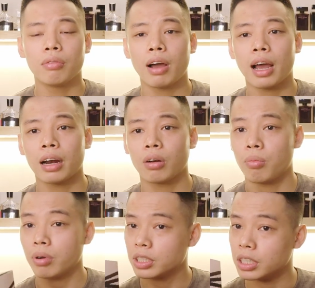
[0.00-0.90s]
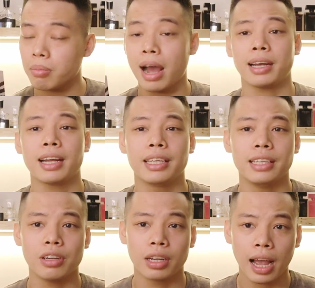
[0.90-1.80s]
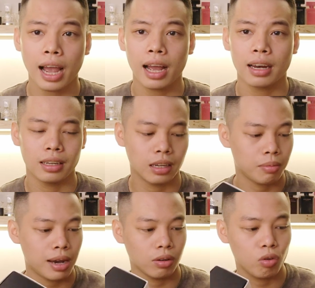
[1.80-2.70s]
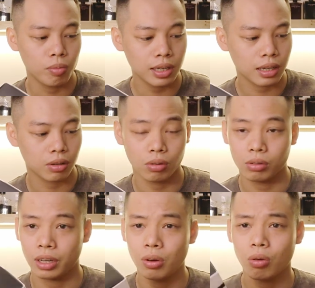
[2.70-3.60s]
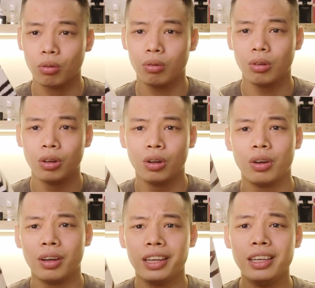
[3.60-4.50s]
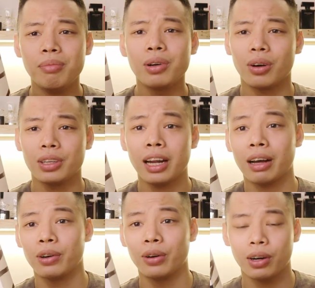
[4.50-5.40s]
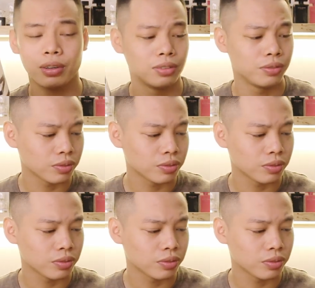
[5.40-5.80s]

và nó chỉ bán tại thị trường Nga thì các bạn đủ biết là cái độ hiếm của nó như nào rồi đúng không